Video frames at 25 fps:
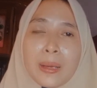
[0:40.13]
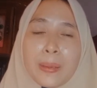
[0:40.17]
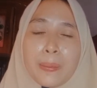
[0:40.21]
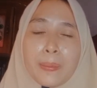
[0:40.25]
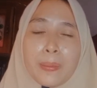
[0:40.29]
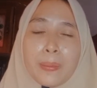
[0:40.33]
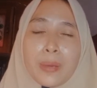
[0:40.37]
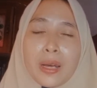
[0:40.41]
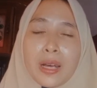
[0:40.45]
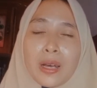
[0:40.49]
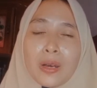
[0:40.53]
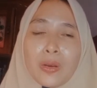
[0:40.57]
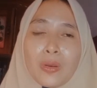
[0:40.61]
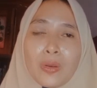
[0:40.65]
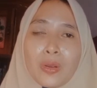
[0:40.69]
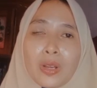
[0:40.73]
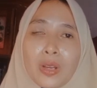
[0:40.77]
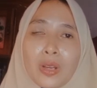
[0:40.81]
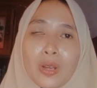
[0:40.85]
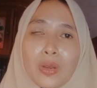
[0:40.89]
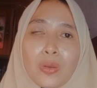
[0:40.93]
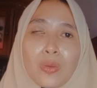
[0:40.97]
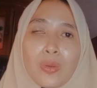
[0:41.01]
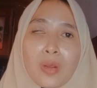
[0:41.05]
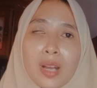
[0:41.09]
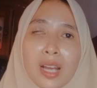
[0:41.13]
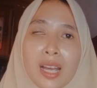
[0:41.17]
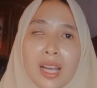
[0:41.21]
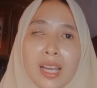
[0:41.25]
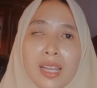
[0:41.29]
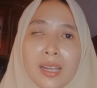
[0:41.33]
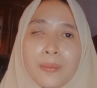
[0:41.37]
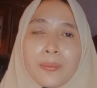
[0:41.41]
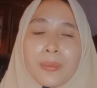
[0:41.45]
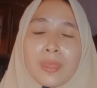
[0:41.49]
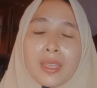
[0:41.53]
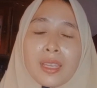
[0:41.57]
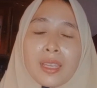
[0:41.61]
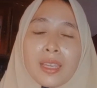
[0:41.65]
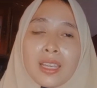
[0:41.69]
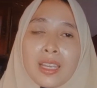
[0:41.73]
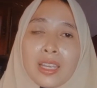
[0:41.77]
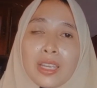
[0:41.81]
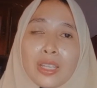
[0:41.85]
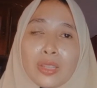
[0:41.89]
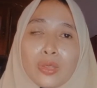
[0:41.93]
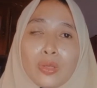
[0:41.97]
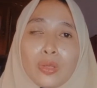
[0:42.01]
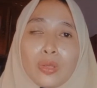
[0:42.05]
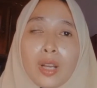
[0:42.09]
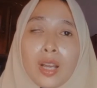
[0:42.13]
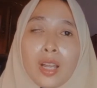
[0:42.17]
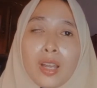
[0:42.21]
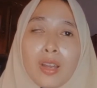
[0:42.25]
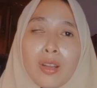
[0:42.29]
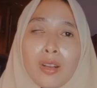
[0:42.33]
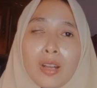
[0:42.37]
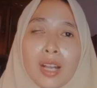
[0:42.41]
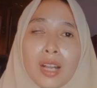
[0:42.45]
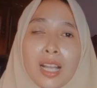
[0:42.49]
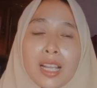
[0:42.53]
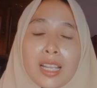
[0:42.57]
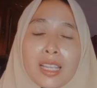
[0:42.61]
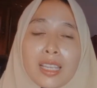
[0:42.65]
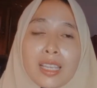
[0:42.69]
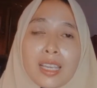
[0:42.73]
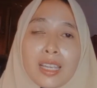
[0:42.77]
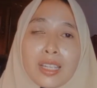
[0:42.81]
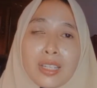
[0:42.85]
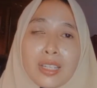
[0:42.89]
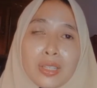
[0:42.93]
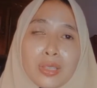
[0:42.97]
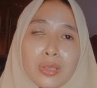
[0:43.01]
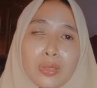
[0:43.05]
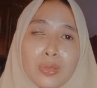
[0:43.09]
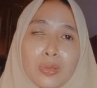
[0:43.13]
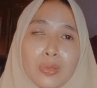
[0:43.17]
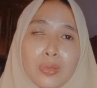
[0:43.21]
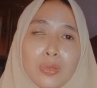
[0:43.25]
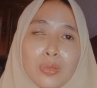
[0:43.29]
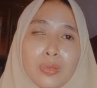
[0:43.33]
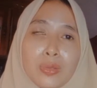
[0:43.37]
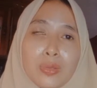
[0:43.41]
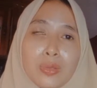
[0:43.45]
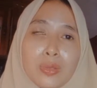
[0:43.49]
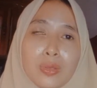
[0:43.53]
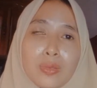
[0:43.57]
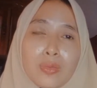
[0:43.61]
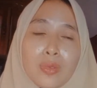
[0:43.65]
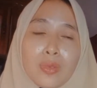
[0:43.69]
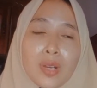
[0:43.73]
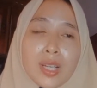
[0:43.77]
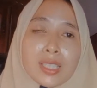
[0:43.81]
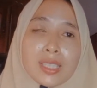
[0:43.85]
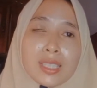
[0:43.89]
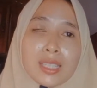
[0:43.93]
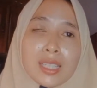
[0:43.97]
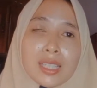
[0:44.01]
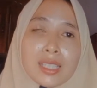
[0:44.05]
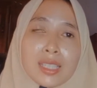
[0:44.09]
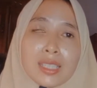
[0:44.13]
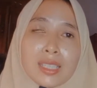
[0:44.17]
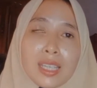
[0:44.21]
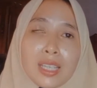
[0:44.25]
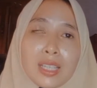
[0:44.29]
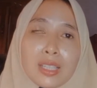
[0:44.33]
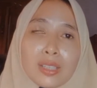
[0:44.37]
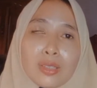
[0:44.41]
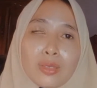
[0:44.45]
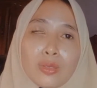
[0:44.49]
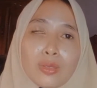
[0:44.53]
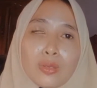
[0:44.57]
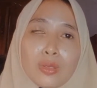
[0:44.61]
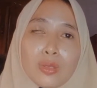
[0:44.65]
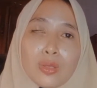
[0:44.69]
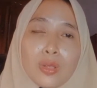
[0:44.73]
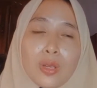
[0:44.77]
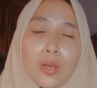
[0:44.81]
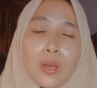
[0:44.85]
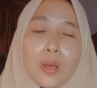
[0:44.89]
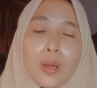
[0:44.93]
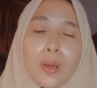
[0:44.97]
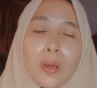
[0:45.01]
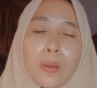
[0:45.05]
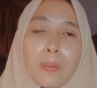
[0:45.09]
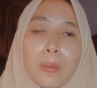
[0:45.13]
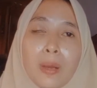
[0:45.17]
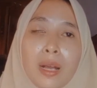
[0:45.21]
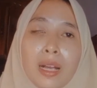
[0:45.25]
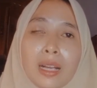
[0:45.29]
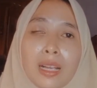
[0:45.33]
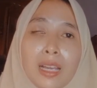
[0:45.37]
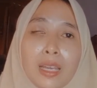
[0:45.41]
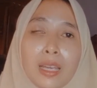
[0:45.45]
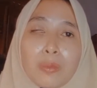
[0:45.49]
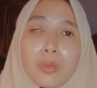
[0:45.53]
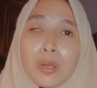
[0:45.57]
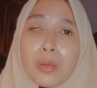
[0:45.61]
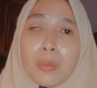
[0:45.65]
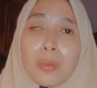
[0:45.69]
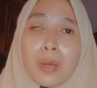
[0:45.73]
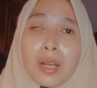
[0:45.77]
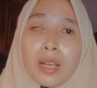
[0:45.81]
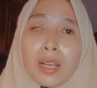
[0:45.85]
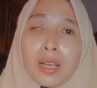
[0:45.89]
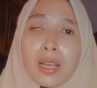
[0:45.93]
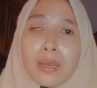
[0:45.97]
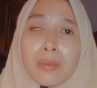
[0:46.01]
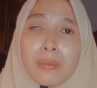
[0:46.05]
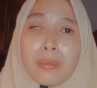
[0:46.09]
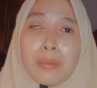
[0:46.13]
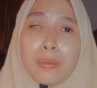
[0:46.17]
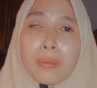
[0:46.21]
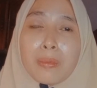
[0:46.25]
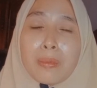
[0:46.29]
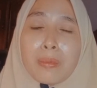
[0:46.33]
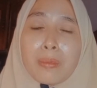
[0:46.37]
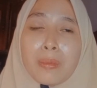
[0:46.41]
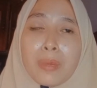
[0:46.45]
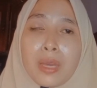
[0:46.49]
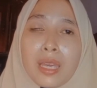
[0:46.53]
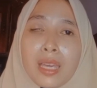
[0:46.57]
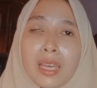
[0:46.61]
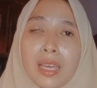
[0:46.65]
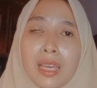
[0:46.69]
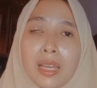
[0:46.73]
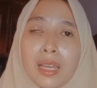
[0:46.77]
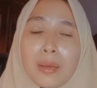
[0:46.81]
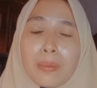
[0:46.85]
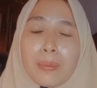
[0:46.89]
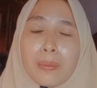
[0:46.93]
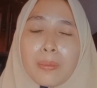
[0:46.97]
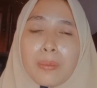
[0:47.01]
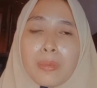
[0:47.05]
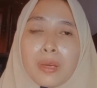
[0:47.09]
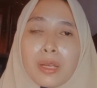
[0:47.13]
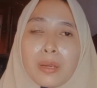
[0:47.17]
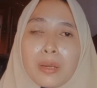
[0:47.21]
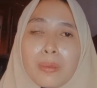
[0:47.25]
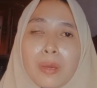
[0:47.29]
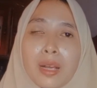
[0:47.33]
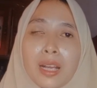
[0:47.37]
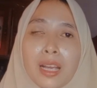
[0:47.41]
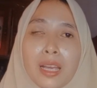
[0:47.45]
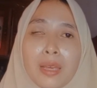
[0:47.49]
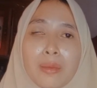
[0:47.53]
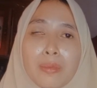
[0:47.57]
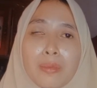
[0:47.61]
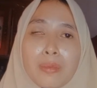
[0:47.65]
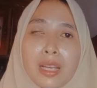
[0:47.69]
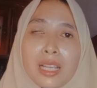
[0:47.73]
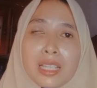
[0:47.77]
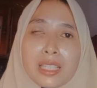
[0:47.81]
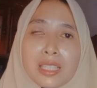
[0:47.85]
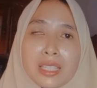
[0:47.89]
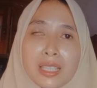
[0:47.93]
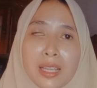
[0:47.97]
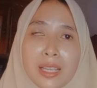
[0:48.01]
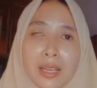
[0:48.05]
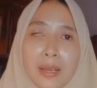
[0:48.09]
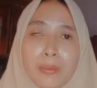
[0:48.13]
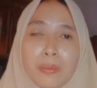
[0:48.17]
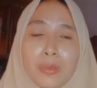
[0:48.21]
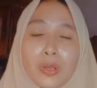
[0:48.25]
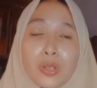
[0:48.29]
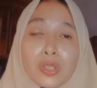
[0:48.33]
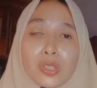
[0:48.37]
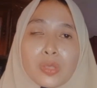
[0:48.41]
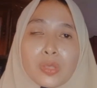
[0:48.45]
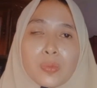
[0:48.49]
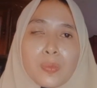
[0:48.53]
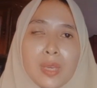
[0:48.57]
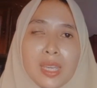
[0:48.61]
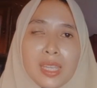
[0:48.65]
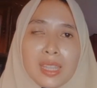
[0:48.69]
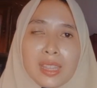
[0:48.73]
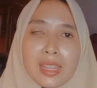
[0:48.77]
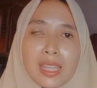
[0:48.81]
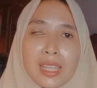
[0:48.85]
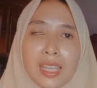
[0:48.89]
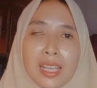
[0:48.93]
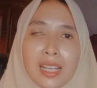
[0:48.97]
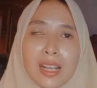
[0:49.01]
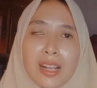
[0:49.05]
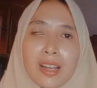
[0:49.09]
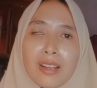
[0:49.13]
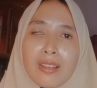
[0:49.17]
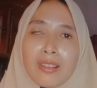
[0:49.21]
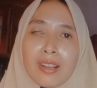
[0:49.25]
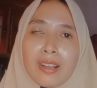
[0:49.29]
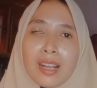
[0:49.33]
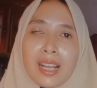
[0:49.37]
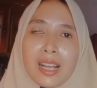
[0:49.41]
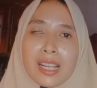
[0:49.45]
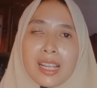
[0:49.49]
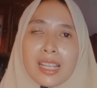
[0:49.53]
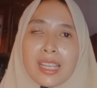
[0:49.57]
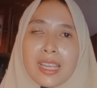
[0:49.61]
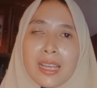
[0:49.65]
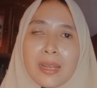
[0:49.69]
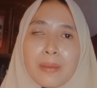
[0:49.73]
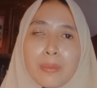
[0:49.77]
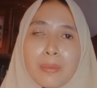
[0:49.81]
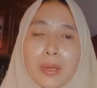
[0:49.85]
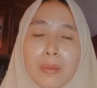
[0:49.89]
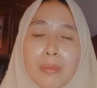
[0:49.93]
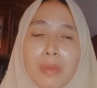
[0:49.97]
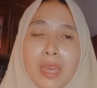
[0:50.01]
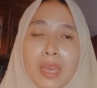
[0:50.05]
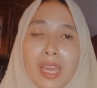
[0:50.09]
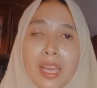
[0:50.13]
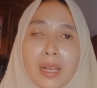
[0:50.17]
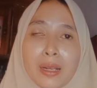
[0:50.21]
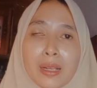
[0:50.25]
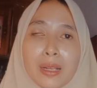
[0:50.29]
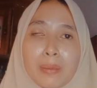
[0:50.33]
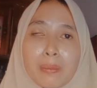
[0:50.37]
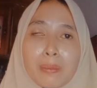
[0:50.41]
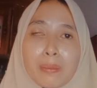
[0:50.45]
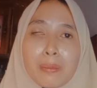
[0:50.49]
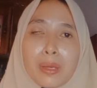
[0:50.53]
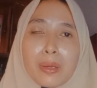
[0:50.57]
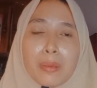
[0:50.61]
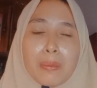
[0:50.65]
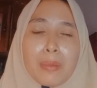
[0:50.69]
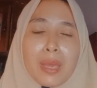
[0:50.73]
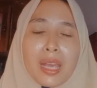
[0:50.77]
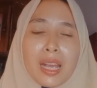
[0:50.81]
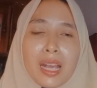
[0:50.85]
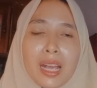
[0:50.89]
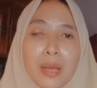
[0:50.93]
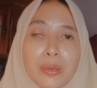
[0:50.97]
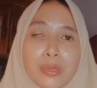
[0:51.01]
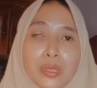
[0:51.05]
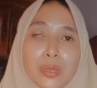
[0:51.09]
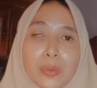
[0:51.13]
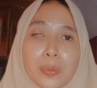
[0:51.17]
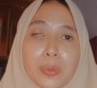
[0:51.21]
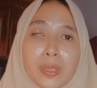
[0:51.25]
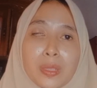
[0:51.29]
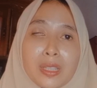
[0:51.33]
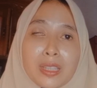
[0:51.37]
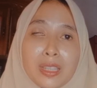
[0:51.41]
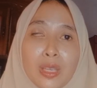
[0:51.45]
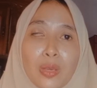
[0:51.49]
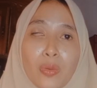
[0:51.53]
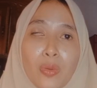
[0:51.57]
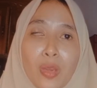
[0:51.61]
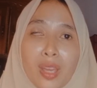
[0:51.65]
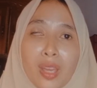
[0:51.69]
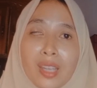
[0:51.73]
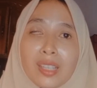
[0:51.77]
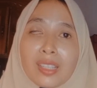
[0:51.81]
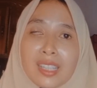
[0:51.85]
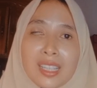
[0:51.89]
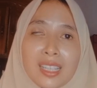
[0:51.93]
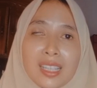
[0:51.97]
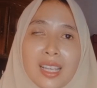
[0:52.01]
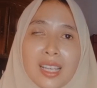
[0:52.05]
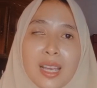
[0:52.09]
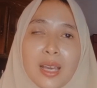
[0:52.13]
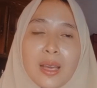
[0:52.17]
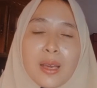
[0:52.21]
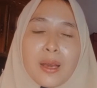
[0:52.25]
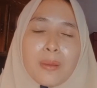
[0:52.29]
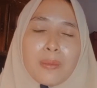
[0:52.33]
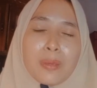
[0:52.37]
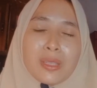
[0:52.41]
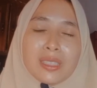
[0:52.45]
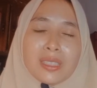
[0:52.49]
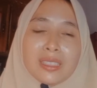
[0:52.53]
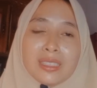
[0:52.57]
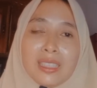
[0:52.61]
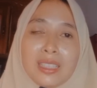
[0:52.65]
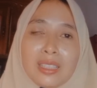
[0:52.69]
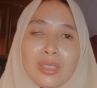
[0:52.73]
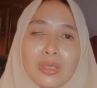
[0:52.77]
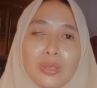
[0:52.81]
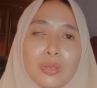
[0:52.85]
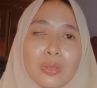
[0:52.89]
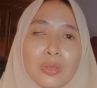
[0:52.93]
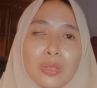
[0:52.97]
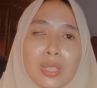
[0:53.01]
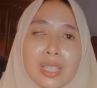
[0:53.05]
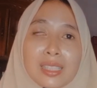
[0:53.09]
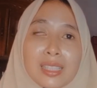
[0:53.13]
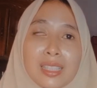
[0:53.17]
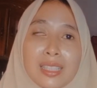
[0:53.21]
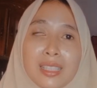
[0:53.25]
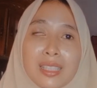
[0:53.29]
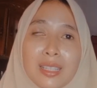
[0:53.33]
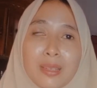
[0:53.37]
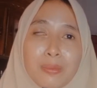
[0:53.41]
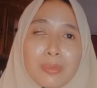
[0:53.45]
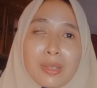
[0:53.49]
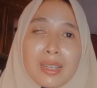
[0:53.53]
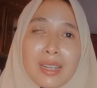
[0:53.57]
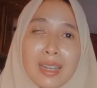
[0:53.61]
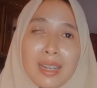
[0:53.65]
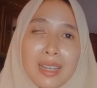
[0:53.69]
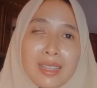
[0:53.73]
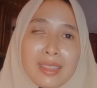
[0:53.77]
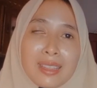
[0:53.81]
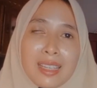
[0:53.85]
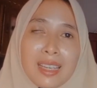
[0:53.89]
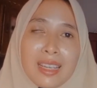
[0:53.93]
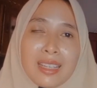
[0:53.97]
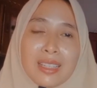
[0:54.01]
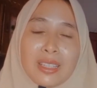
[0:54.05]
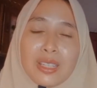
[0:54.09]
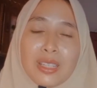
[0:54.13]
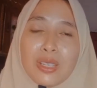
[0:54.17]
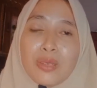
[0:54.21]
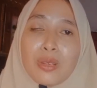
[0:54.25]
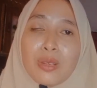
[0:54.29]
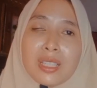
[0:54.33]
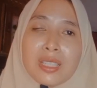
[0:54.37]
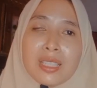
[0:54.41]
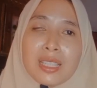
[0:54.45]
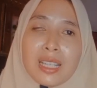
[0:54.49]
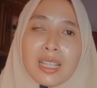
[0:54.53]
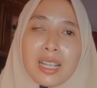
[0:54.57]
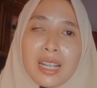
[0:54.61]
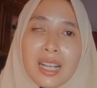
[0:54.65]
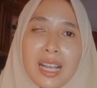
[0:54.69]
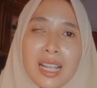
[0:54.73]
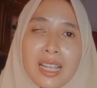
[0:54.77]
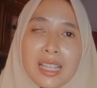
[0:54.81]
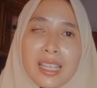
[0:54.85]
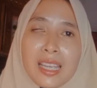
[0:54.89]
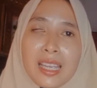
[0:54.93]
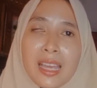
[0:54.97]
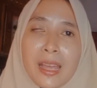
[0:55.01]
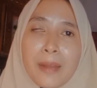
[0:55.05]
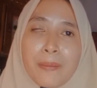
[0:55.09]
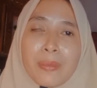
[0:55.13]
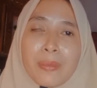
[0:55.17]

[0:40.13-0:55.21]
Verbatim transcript: mau keluar itu kalau kalian itu wajahnya itu pakai berbagai me, berbagai macam kosmetik kalau kalian eh, bermake up seperti wedding pasti itu rasanya berat ya di wajah kalian